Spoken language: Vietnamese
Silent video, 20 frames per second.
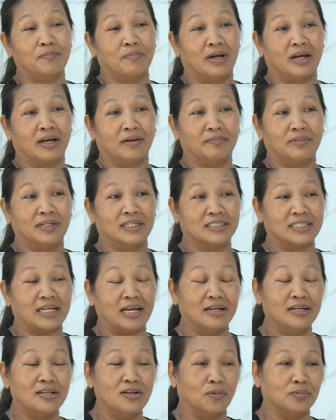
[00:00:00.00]
mà mình
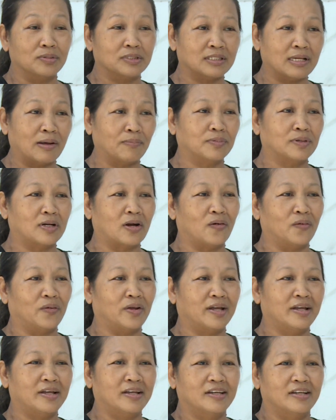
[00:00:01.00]
sử dụng xong rồi